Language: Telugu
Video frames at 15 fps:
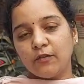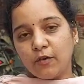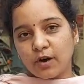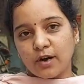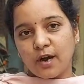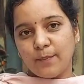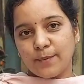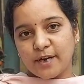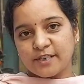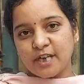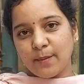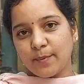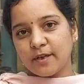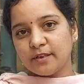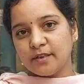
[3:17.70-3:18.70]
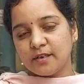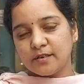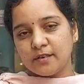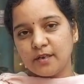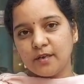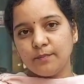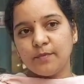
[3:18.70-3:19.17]
ఒక్క
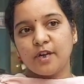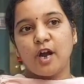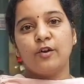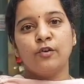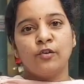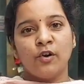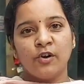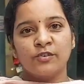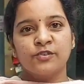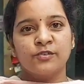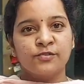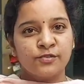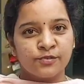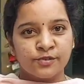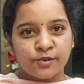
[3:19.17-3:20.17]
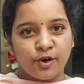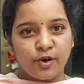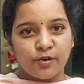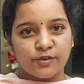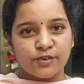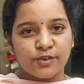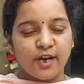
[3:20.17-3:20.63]
ప్రజాప్రతినిధిని మీరు అడుక్కోవచ్చు
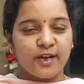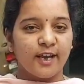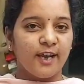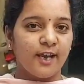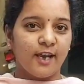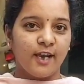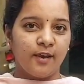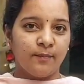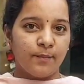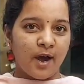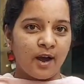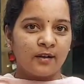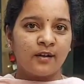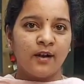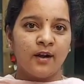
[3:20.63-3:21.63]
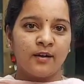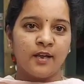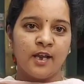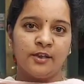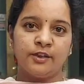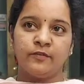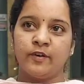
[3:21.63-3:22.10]
చూసుకోవచ్చు అని మాట్లాడడం
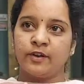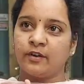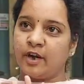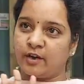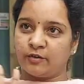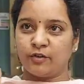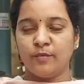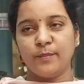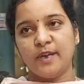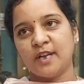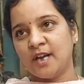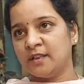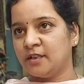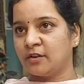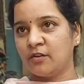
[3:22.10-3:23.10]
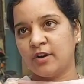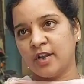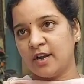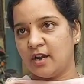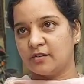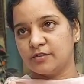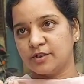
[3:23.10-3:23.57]
ఎంతవరకు కరెక్టో మీరందరూ కూడా
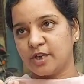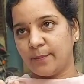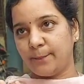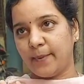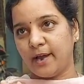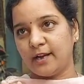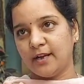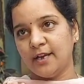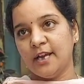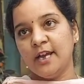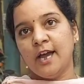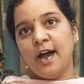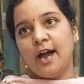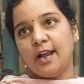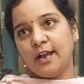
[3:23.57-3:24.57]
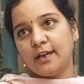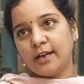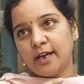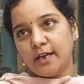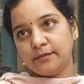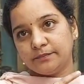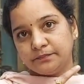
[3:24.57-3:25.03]
నాకు చెప్పాలి అలాగే